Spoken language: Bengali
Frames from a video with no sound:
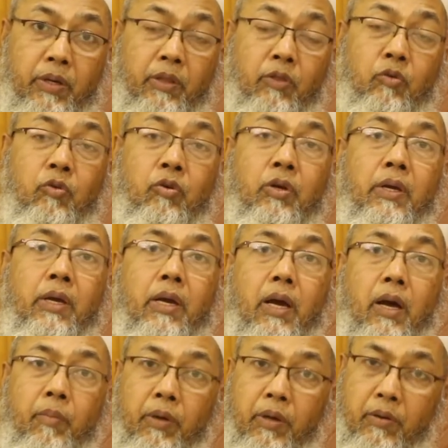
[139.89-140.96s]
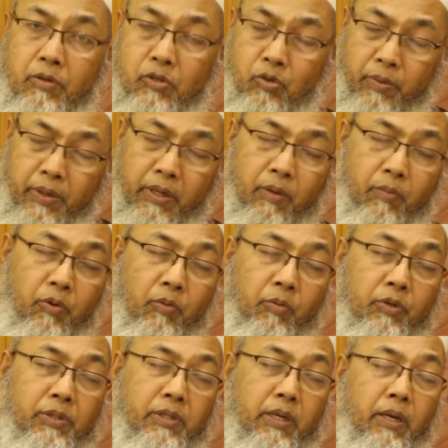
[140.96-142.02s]
কিন্তু আমি সবাইকে বলবো
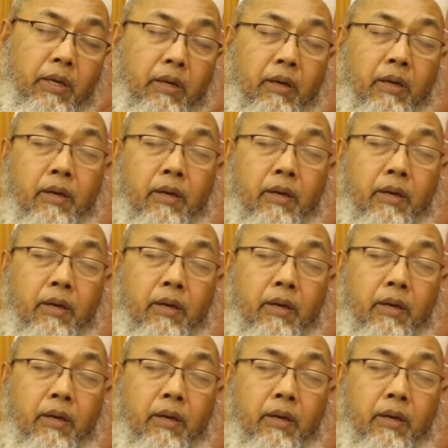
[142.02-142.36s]
যে এই